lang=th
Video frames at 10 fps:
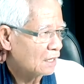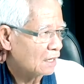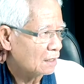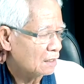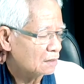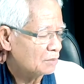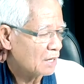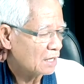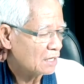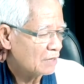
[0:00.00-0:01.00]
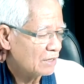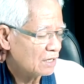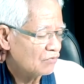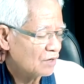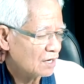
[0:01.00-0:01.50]
ค่ะ อธิบายได้ไหม
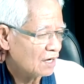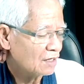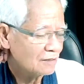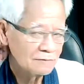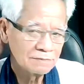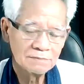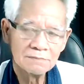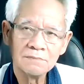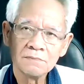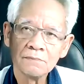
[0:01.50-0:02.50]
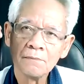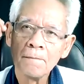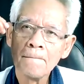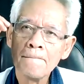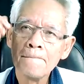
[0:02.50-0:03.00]
คำว่าค่ะ ดี
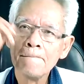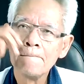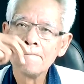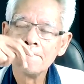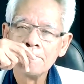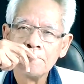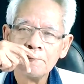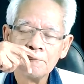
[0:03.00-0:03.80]
ขึ้นค่ะ